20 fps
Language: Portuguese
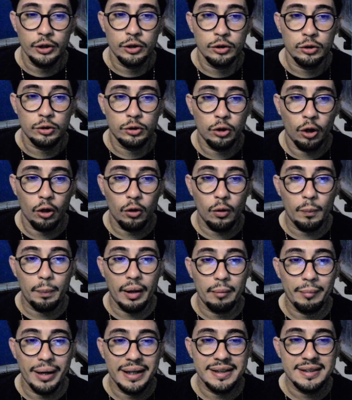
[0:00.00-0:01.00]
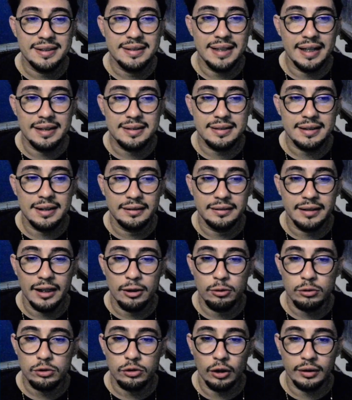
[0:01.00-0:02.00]
Jogo para mais de sete
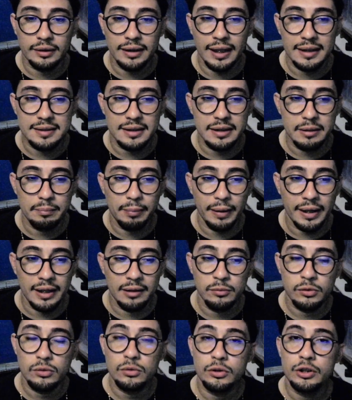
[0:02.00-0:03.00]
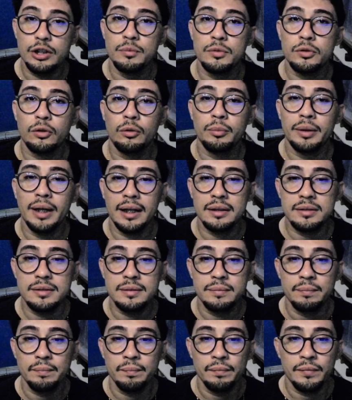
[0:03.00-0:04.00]
escanteios totais aí para ambos os times combinados
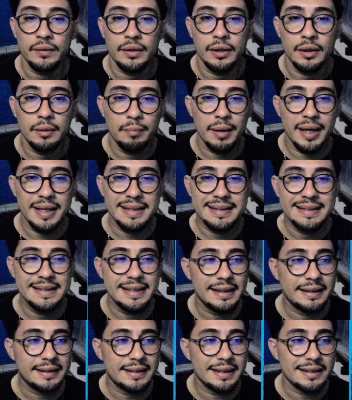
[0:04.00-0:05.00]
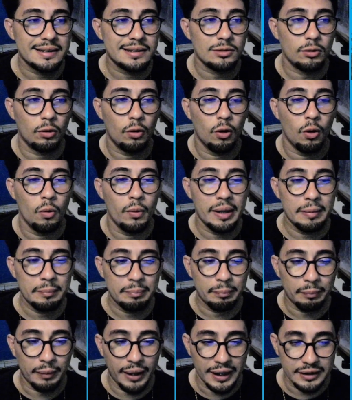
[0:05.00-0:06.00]
e Besiktas ou
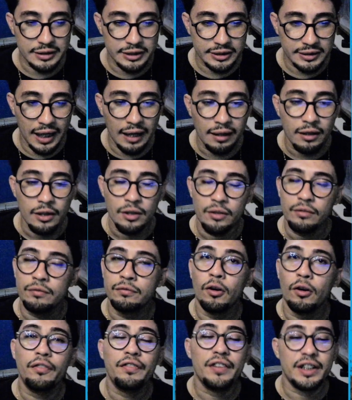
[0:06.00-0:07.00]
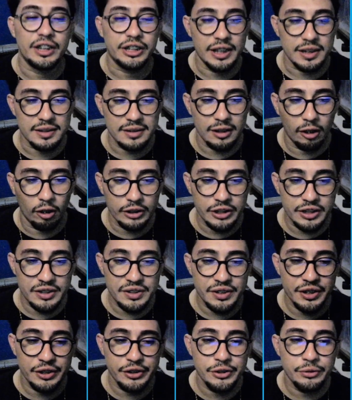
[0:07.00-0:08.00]
empate, tá? Vou fechar essa
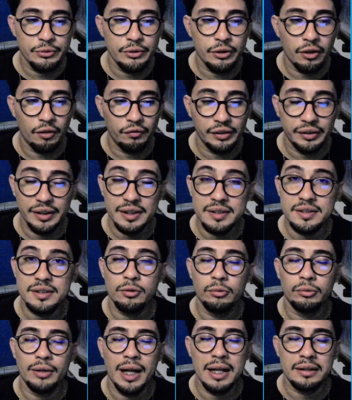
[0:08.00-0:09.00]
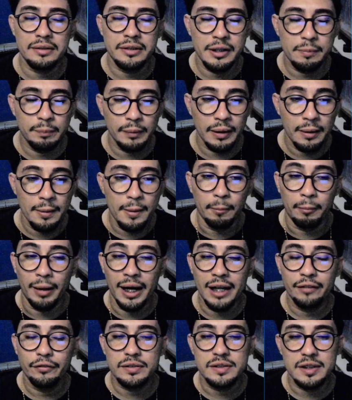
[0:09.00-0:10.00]
oddzinha de 1,95 na tripla,
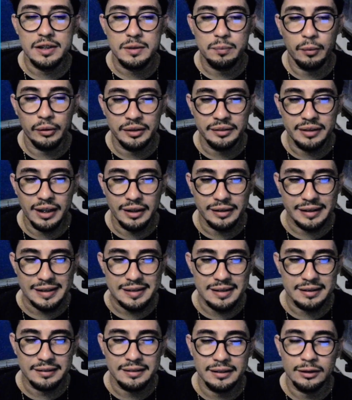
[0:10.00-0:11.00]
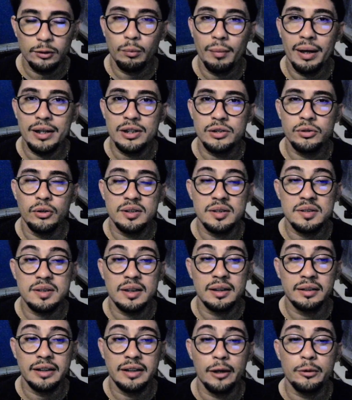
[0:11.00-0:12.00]
mas vocês podem estar tá acrescentando mais dois
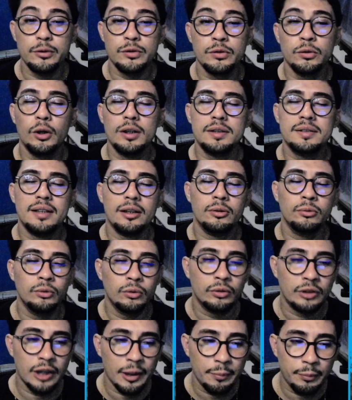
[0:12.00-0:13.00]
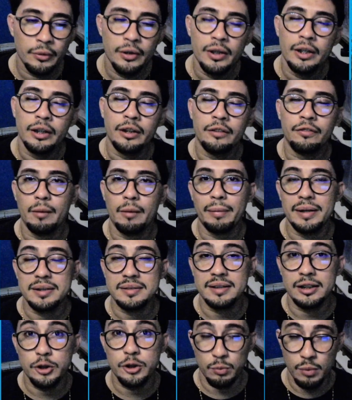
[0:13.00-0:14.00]
escanteios no segundo tempo e vai
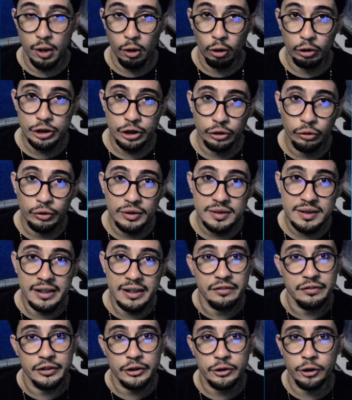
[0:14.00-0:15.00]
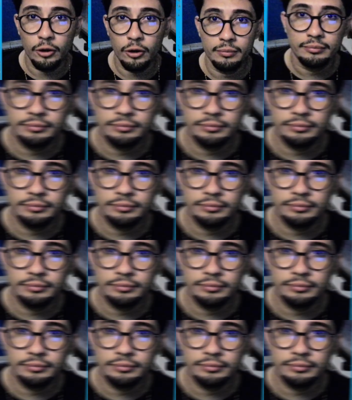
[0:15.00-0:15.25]
passar de uma odd 2 aí, fechou?